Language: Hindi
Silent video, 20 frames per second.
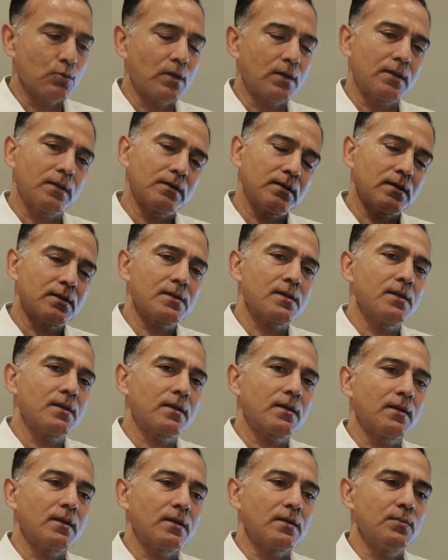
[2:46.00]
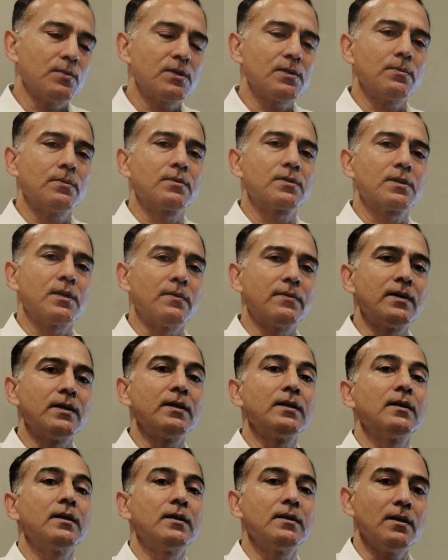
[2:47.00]
तो 78 साल के आदमी जब
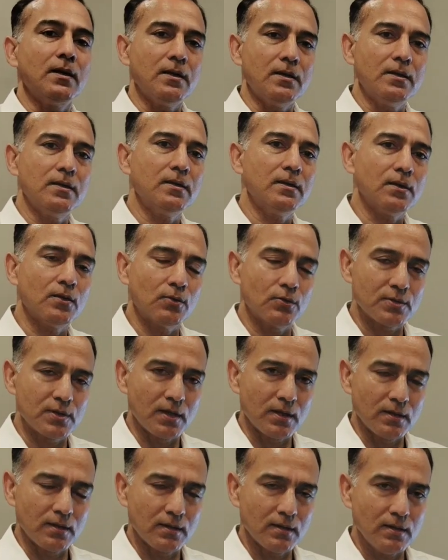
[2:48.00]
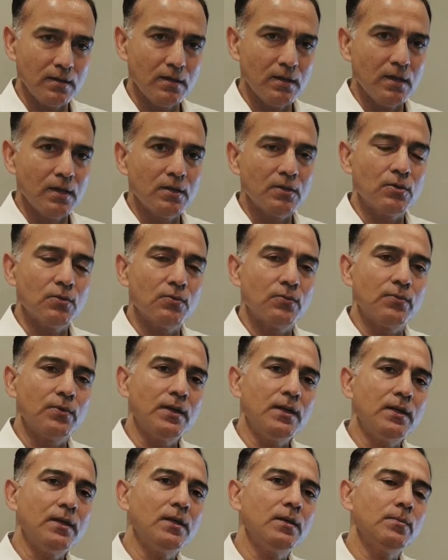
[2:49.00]
79, 80 के हो जाएंगे तो
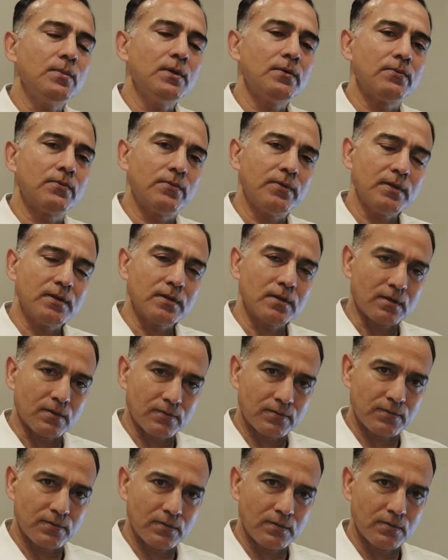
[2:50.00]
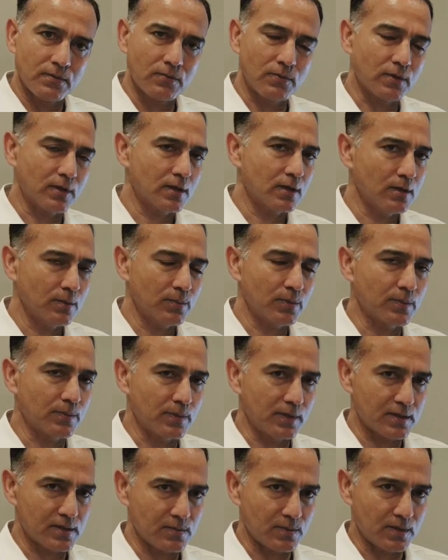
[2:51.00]
विल ही बी फिट अनफ फॉर ए हिप
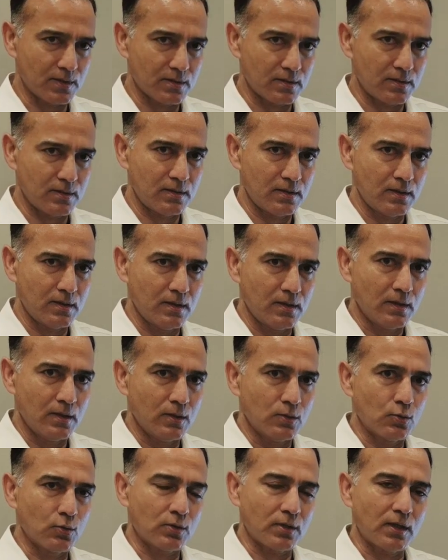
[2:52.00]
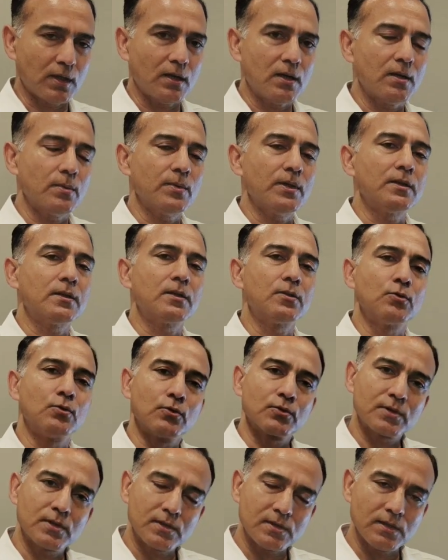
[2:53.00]
रिप्लेसमेंट तो क्या हमें इनकी
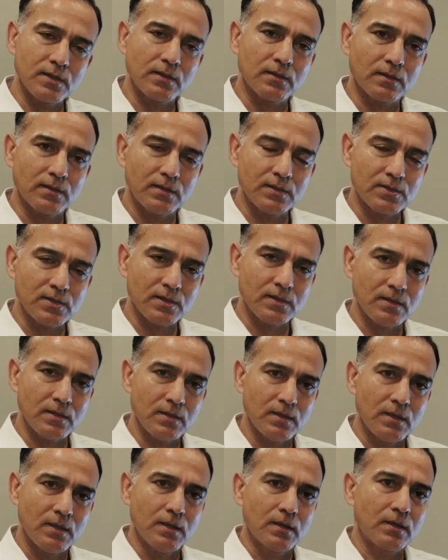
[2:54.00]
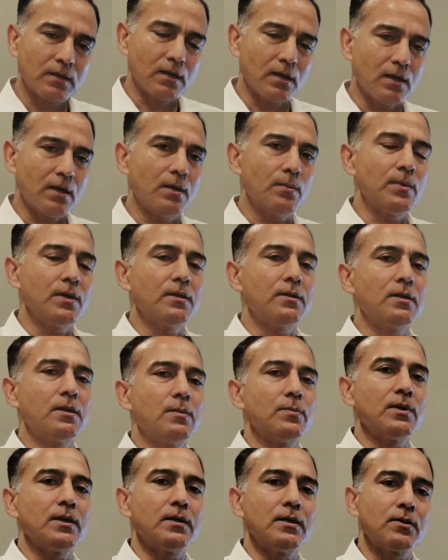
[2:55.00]
दो सर्जरी करनी चाहिए क्या हमें
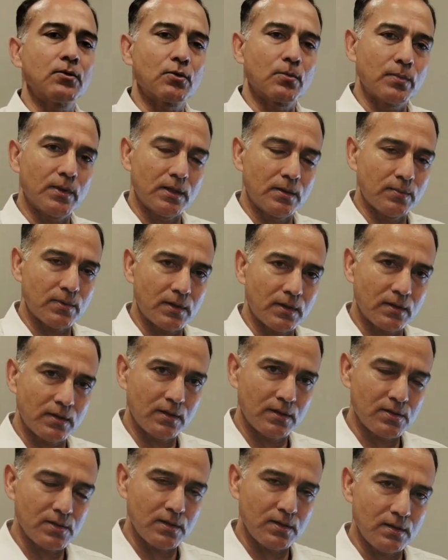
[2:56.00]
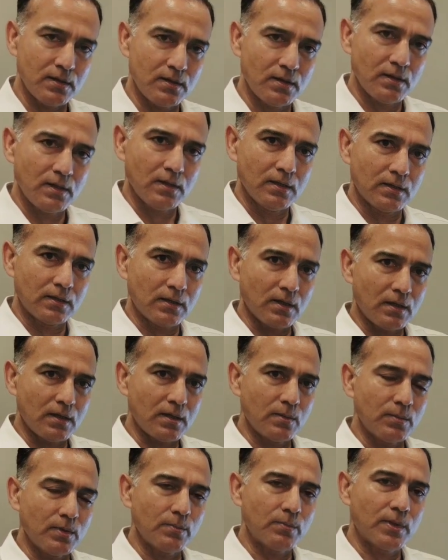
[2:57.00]
तीन महीने इनको बेड पर रखना चाहिए क्या
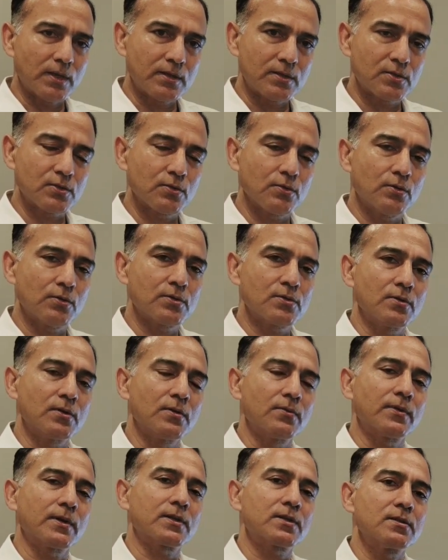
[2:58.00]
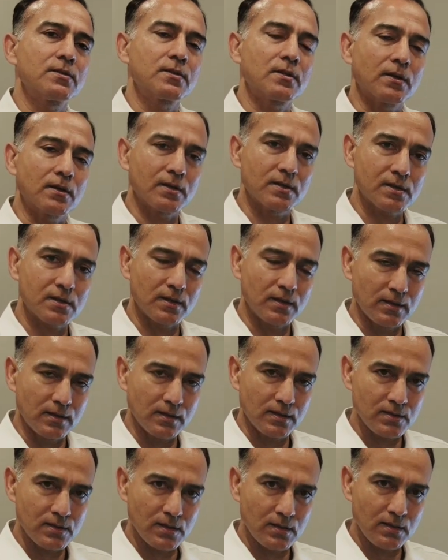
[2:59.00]
हमें बेड सोर्स और इन्फेक्शन का रिस्क
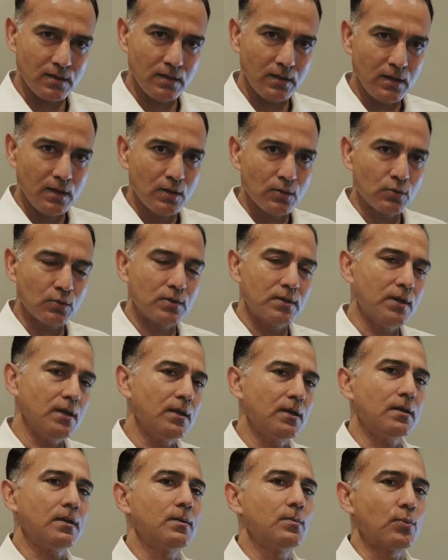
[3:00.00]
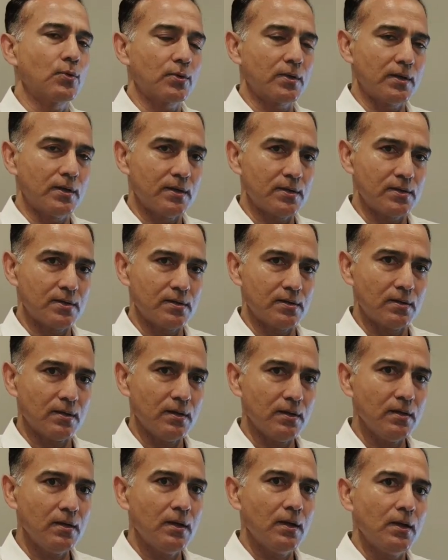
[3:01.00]
लेना चाहिए तो ये एक इम्पॉर्टेंट डिसीजन
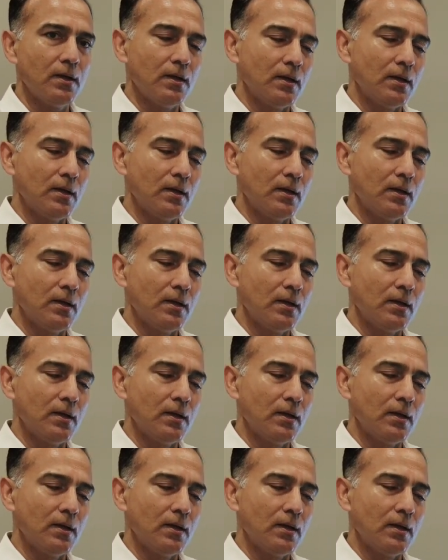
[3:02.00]
था